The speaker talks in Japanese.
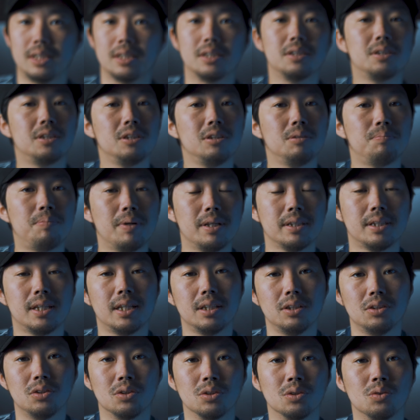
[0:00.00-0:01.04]
って
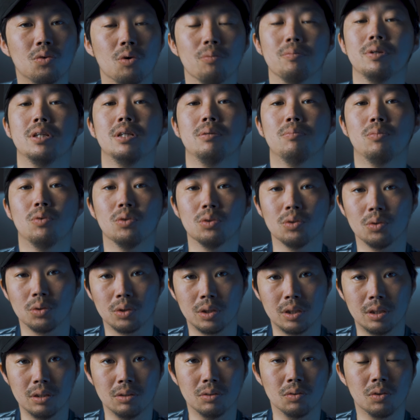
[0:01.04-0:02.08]
スーパー 35mm モードっ
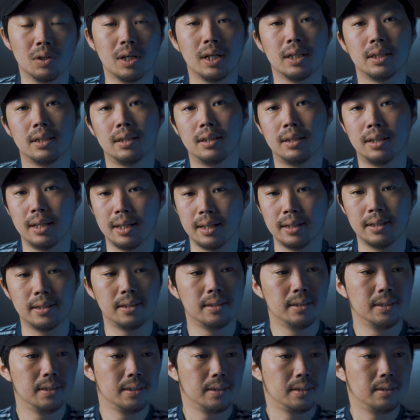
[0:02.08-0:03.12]
ていうのがあって、
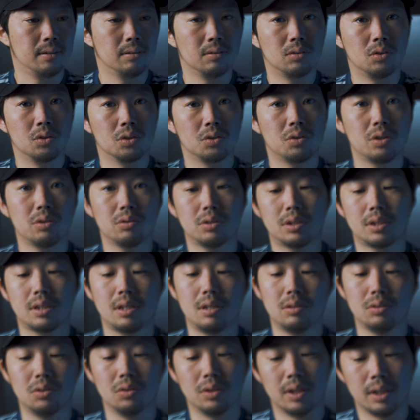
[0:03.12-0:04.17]
うん、と、それを
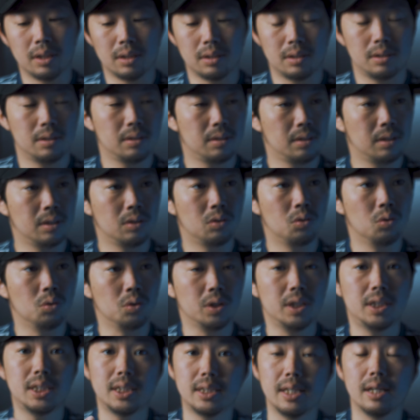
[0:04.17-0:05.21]
使うとね、えっと、
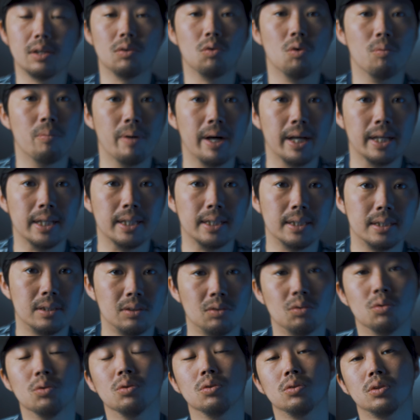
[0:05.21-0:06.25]
1.5倍
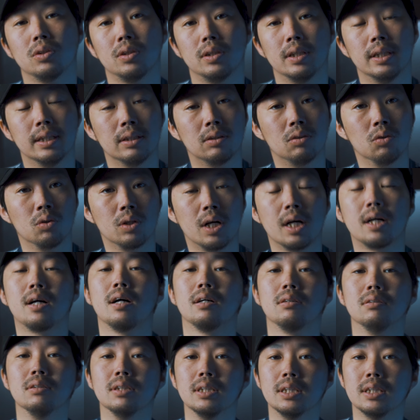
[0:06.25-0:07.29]
の、えっと、画
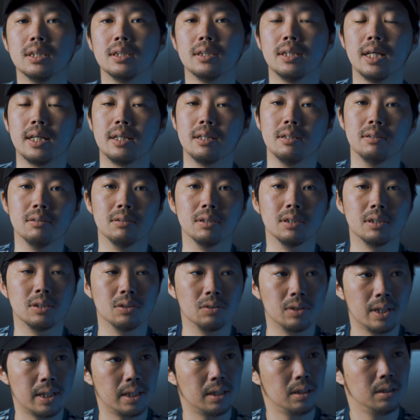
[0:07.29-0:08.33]
角にできるんです
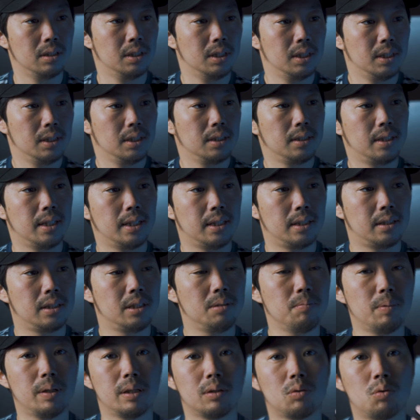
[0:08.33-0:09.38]
よね。で、
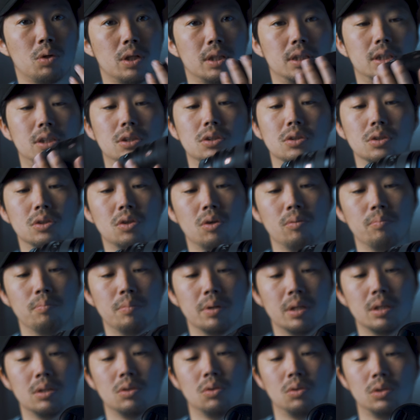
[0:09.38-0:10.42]
今これ
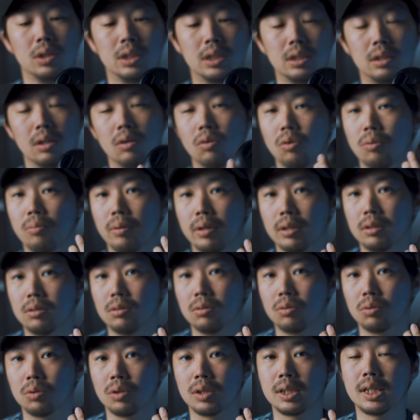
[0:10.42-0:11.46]
24mm の1.5倍って
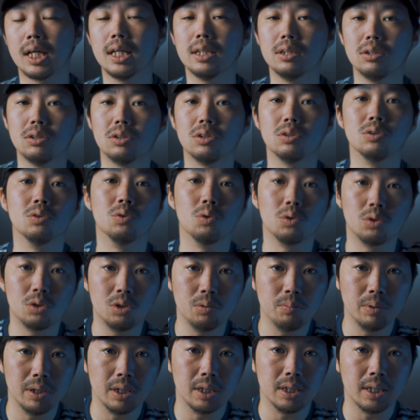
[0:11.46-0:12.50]
いうことは
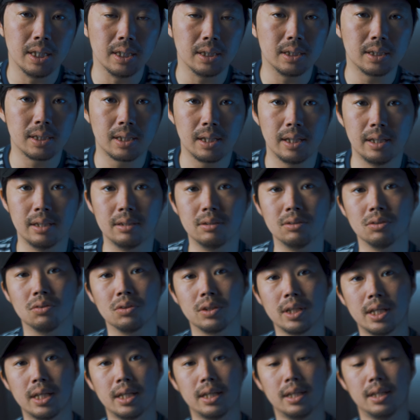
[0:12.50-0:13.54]
36mm で使える
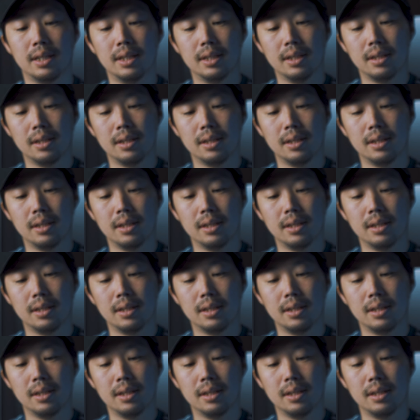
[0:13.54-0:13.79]
ので、